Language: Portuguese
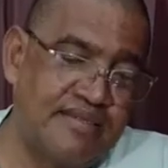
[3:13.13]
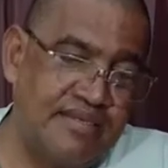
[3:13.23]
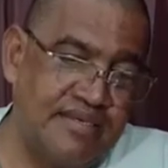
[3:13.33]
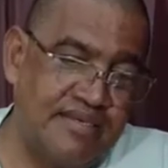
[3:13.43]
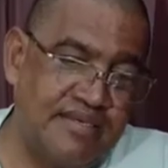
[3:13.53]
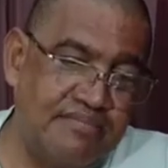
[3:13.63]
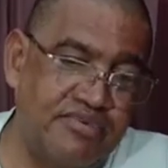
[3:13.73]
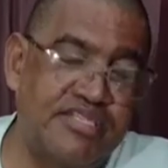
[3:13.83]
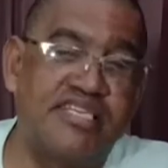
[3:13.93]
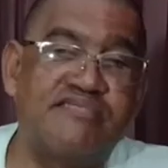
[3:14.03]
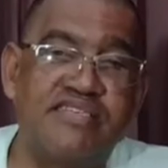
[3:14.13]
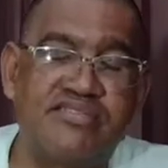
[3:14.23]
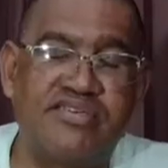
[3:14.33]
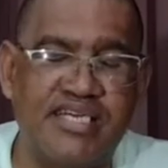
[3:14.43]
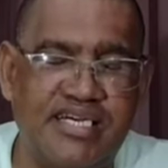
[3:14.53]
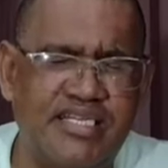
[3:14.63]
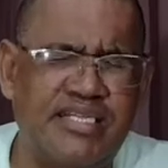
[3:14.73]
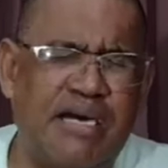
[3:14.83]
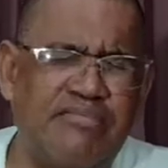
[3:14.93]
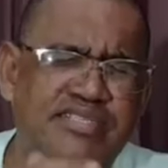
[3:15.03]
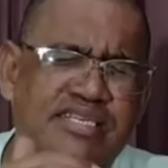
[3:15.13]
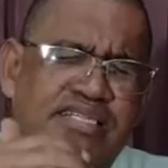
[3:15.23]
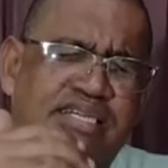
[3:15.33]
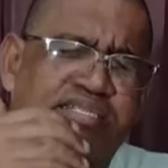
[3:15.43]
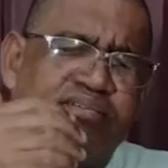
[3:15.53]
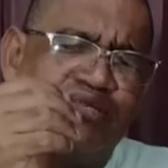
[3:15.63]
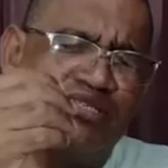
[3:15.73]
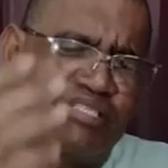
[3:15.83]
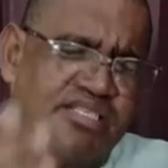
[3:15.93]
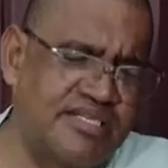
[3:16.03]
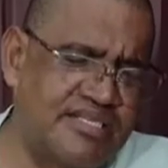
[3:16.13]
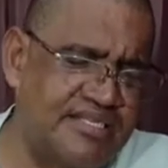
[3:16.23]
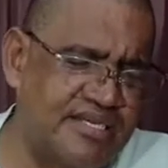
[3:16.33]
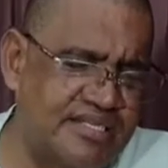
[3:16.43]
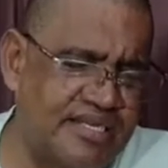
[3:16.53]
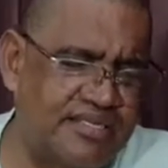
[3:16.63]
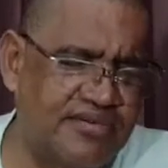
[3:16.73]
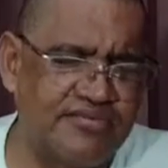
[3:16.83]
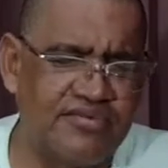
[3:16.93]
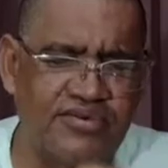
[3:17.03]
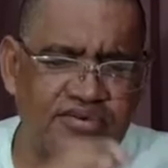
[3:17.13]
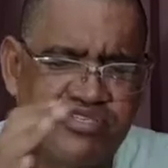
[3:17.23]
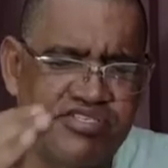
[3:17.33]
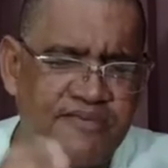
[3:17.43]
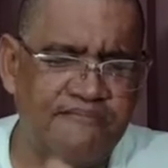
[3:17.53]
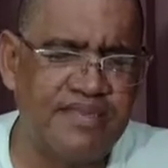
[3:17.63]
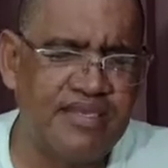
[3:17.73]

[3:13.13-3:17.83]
de muitas vezes nós acreditarmos que ele está tão distante, né? Está tão longe